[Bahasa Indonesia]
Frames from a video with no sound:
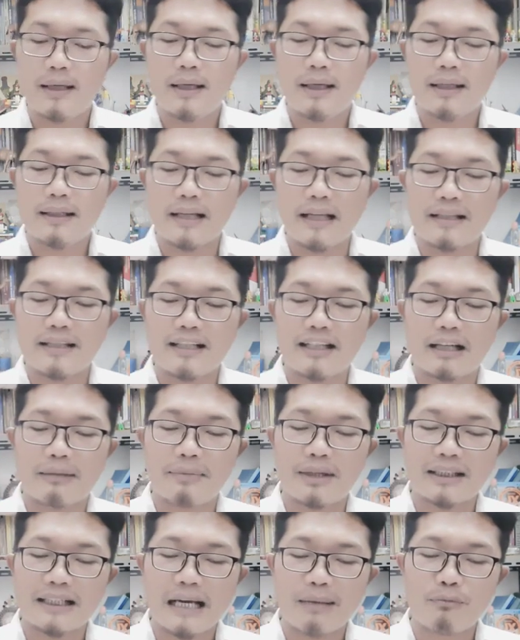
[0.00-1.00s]
Dan jika
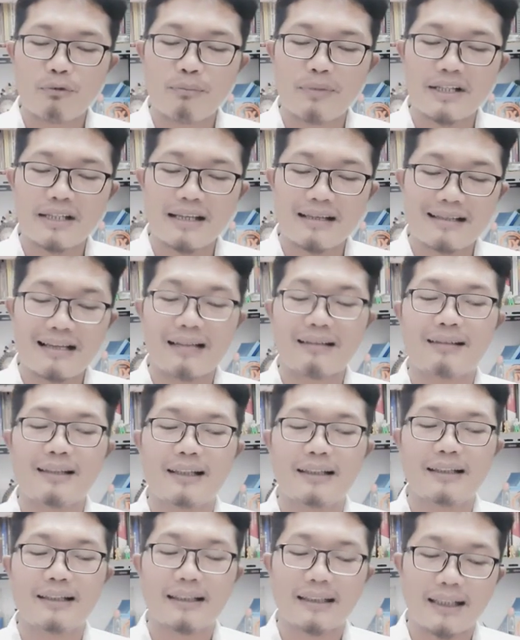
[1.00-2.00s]
matamu
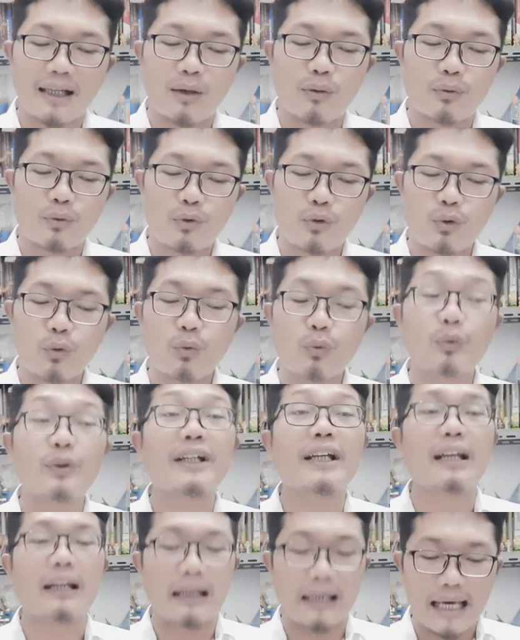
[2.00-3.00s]
menyesatkan engkau,
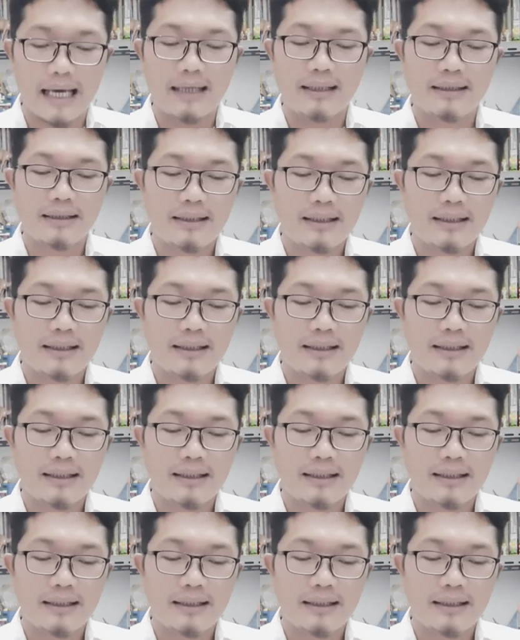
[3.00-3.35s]
cungkillah.